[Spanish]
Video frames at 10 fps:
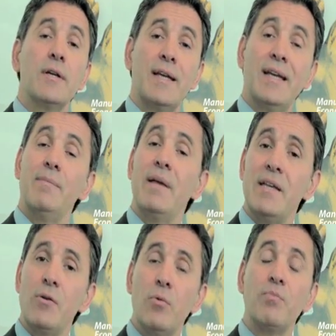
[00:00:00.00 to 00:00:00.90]
que en
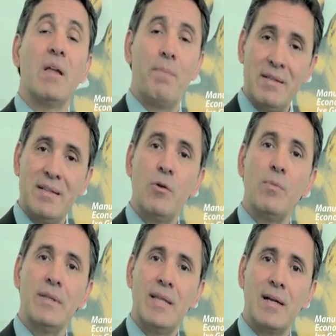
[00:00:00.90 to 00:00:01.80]
México empiezan a
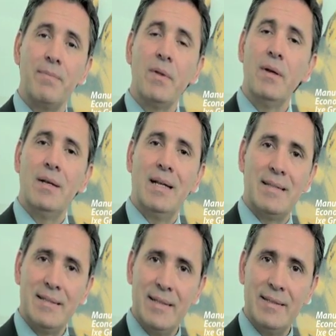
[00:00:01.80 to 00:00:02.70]
aumentar las
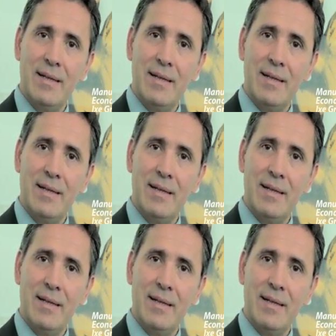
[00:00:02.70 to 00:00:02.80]
tasas de